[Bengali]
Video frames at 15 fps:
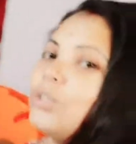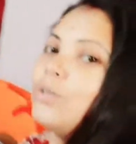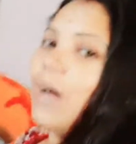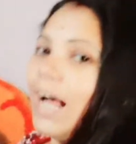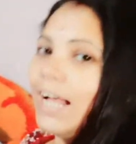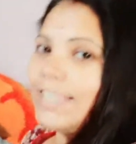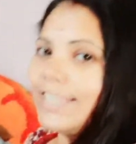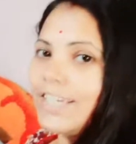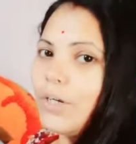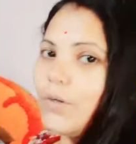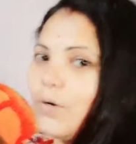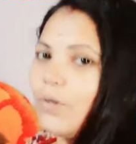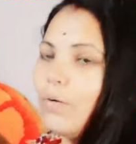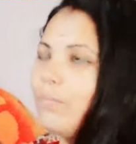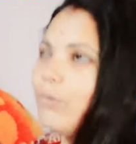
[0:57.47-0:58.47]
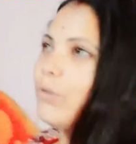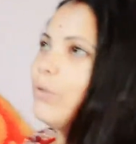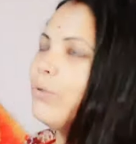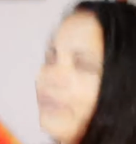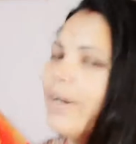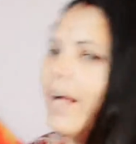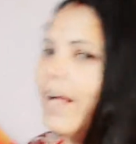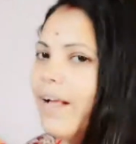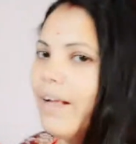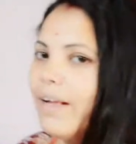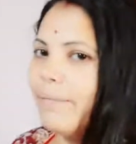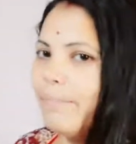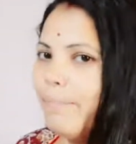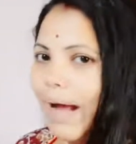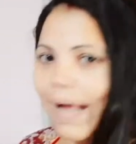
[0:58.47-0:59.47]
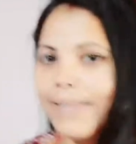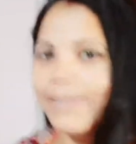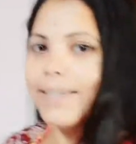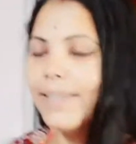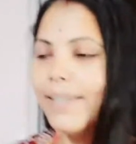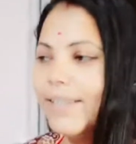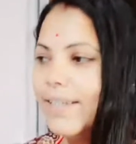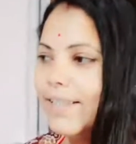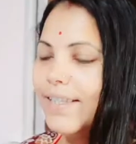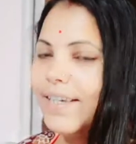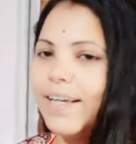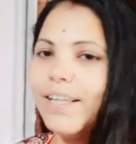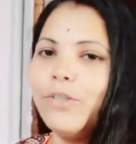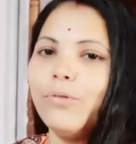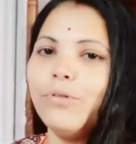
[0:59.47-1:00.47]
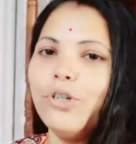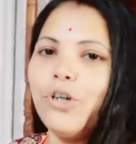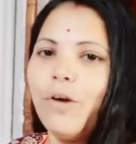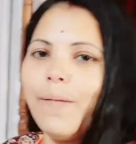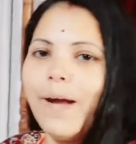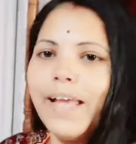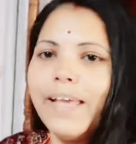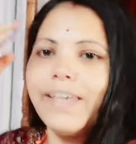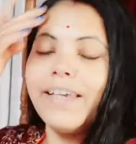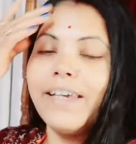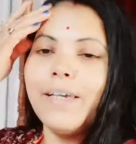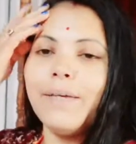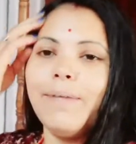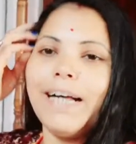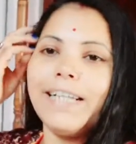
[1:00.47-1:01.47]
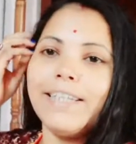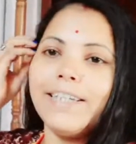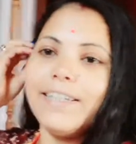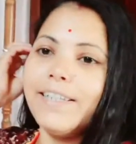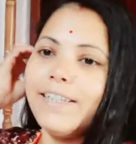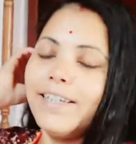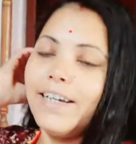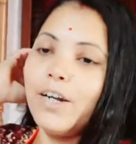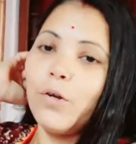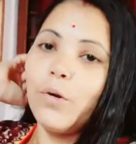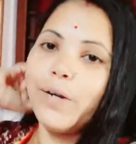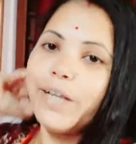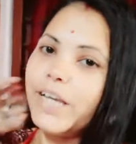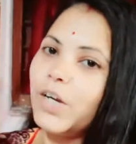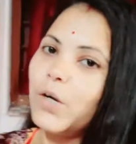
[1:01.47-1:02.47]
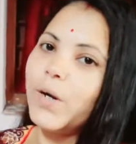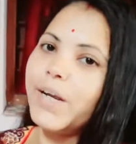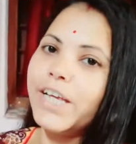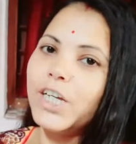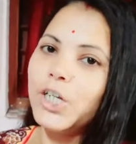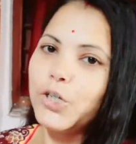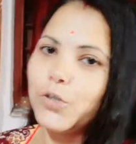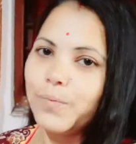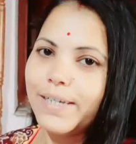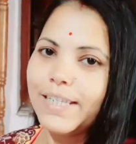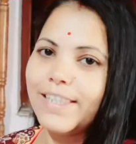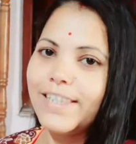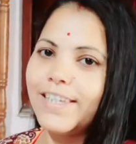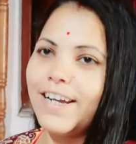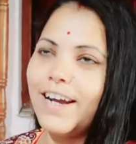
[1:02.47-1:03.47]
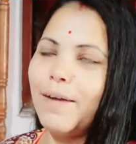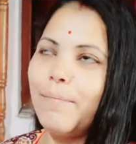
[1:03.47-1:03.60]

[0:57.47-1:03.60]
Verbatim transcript: তো আজকে হলো বন্ধুরা ভাতৃদ্বিতীয়া তো সবাইকে ভাতৃদ্বিতীয়ার অনেক অনেক শুভেচ্ছা